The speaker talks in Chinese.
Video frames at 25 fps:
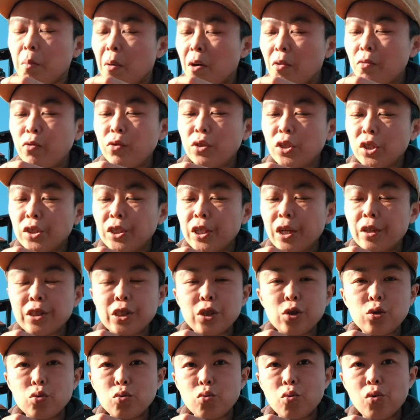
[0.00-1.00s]
么，富士相
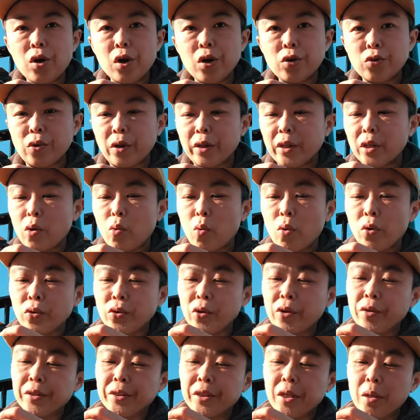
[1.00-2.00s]
机如何选择光
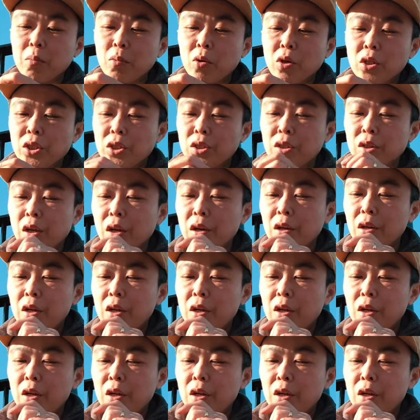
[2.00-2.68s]
圈优先模式呢？